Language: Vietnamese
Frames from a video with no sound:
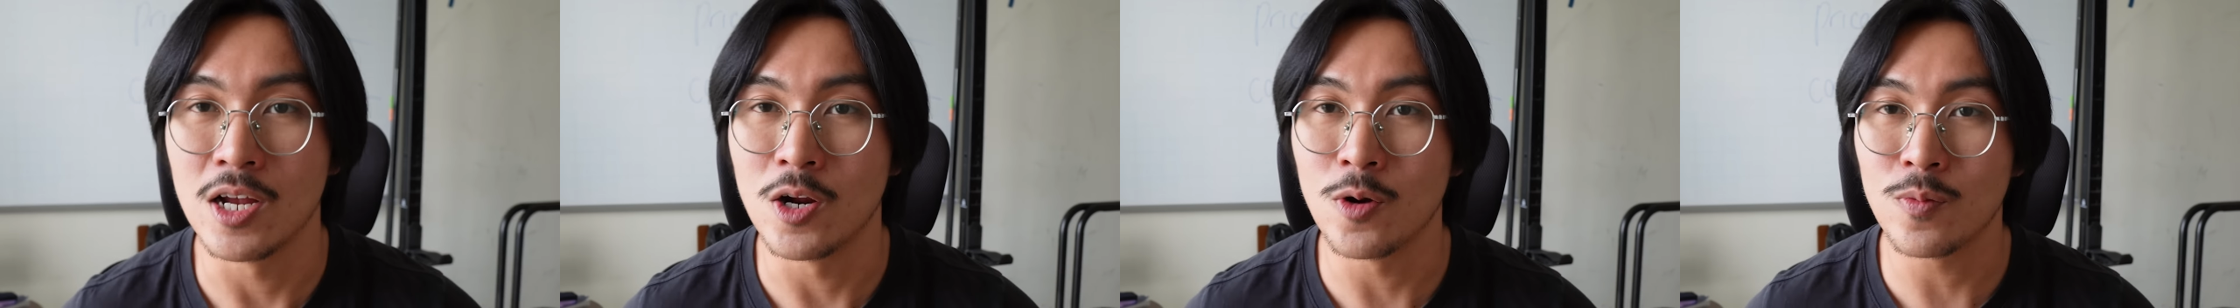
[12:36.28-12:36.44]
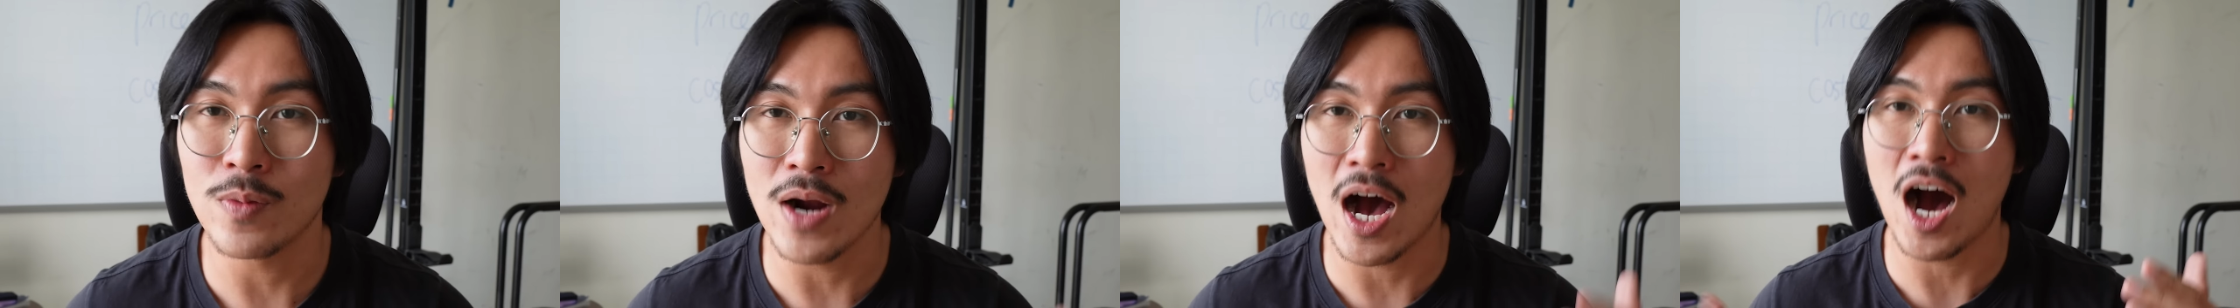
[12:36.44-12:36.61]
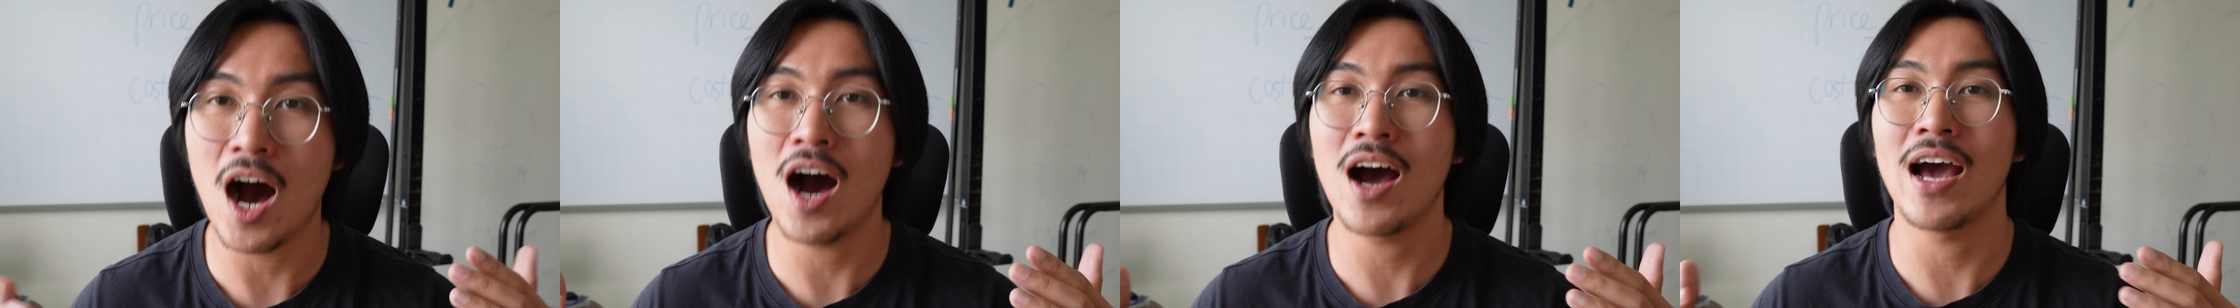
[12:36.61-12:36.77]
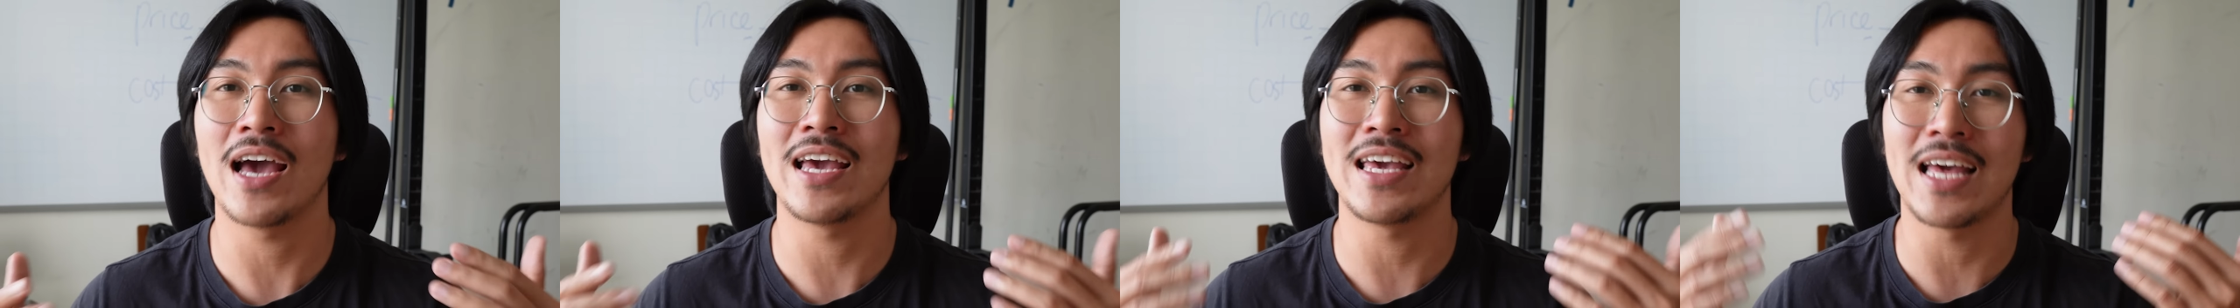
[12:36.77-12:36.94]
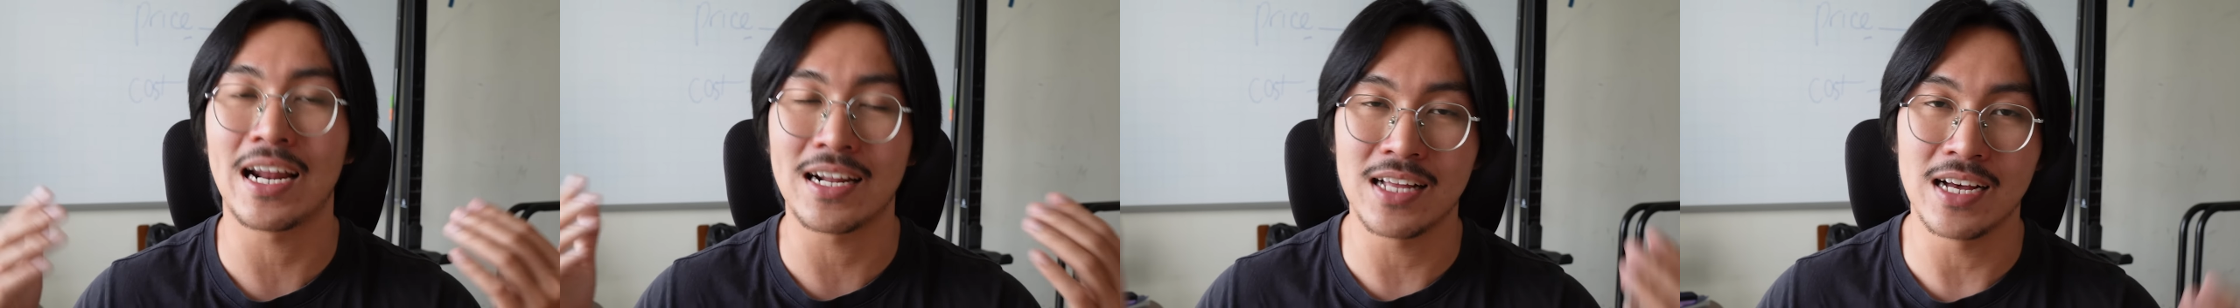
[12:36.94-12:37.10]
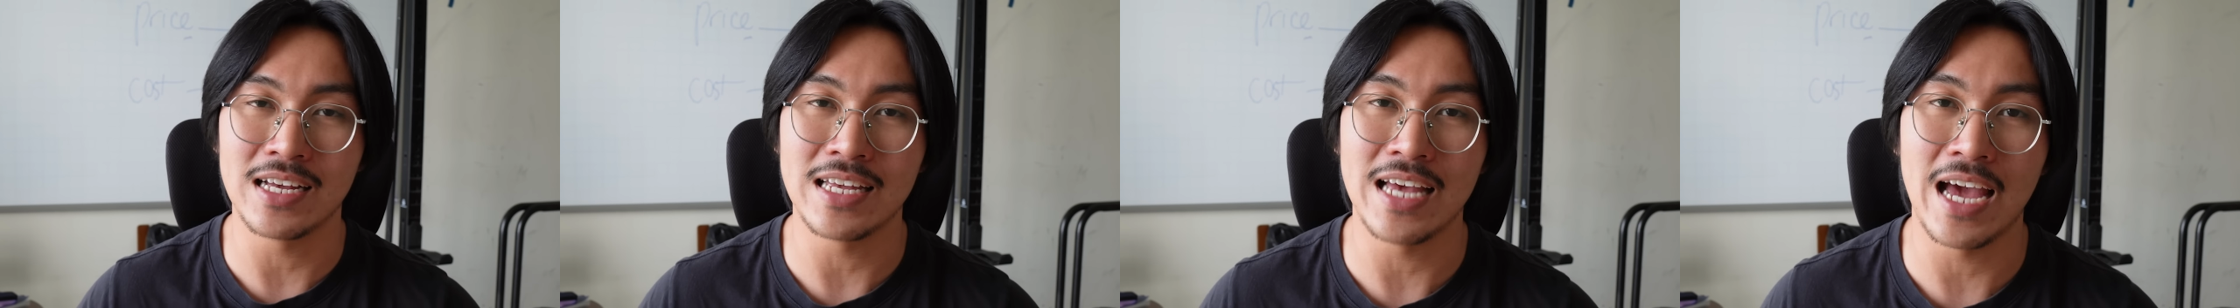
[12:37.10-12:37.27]
Thì lúc đó hãy
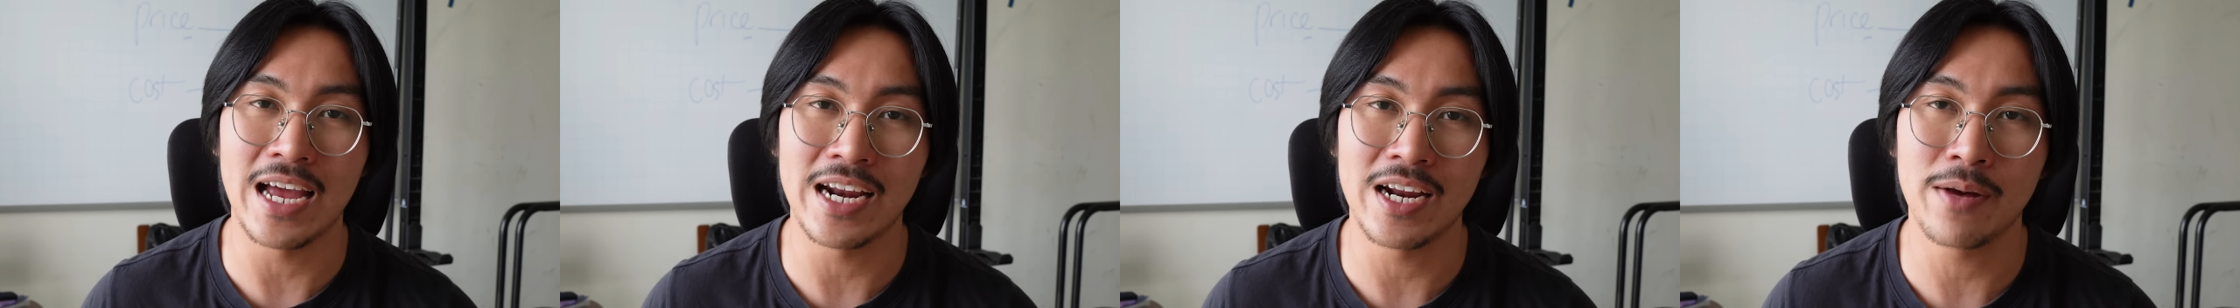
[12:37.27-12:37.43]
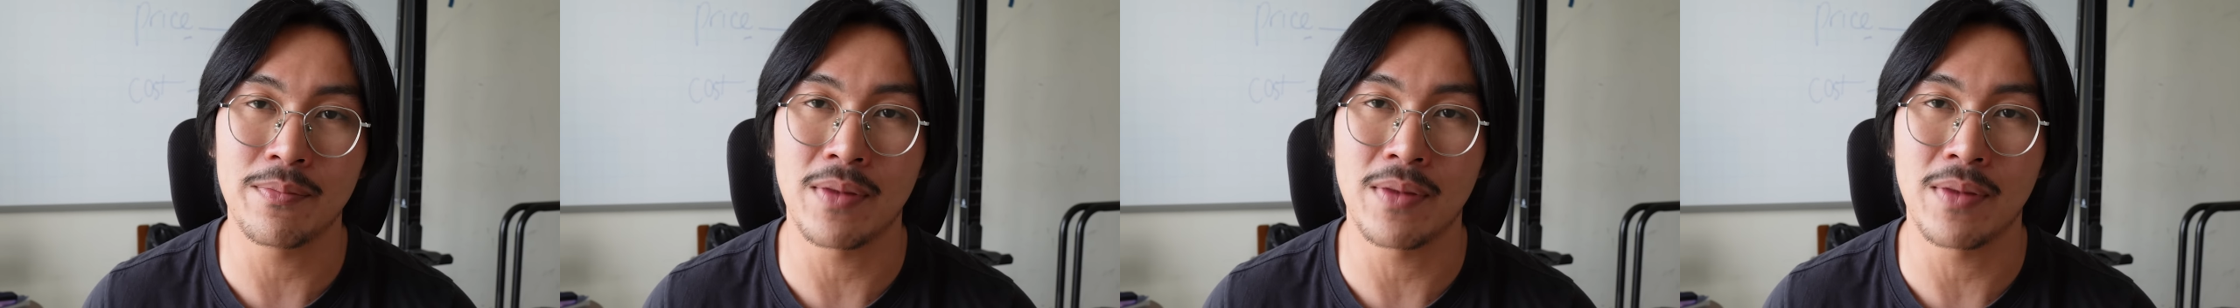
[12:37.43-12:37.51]
dành thời gian